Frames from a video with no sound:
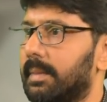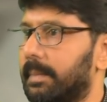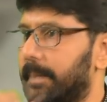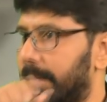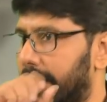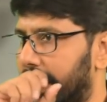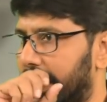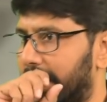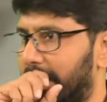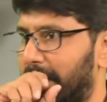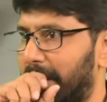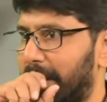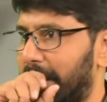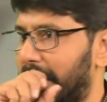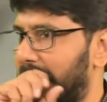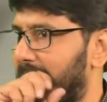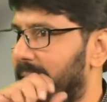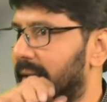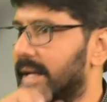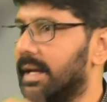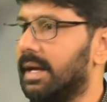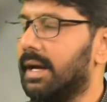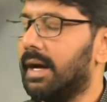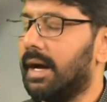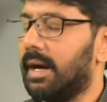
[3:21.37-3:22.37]
మేక్ కొట్టి
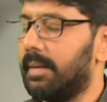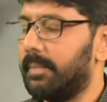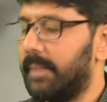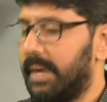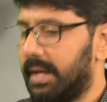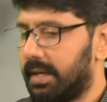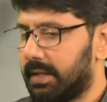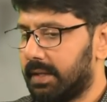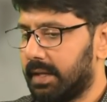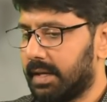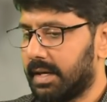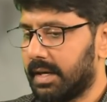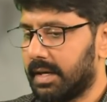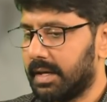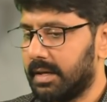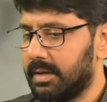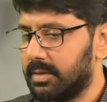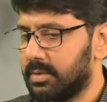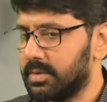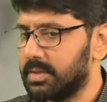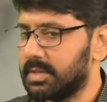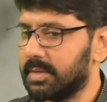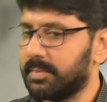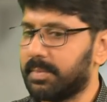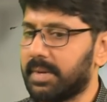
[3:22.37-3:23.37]
ఆ మేక్ దగ్గరికి వెళ్ళి
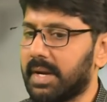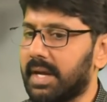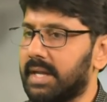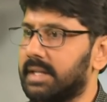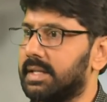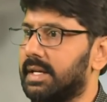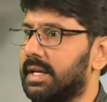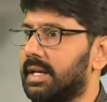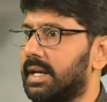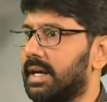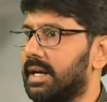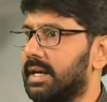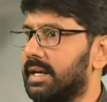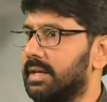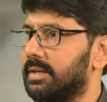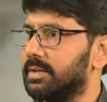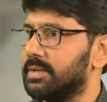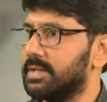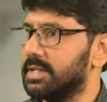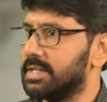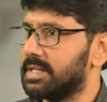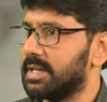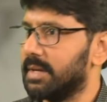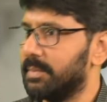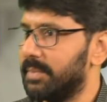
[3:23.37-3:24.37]
కొంచెం ప్రార్థనలాగా ఏదో
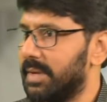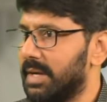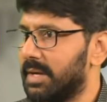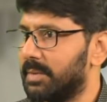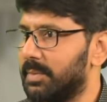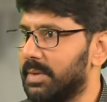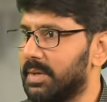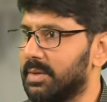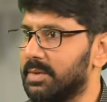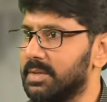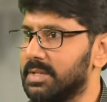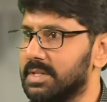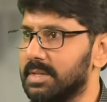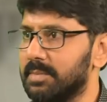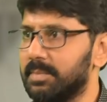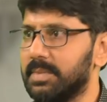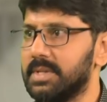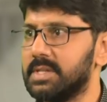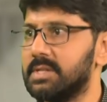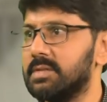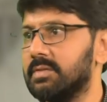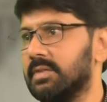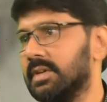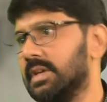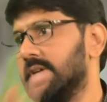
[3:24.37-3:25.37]
చేసి ఆ మేక్ పట్టుకొని
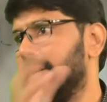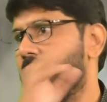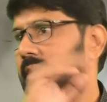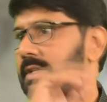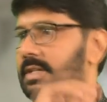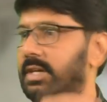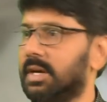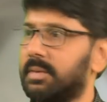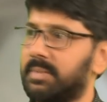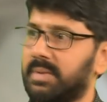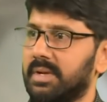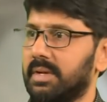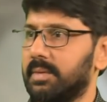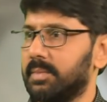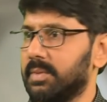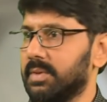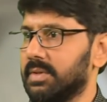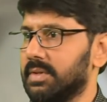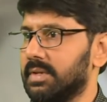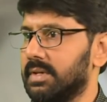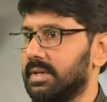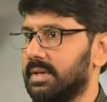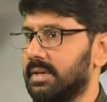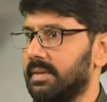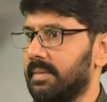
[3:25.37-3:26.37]
చెప్పేసి షాప్కి
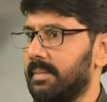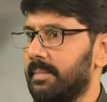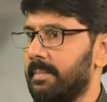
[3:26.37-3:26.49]
వెళ్ళిపోతున్నాడు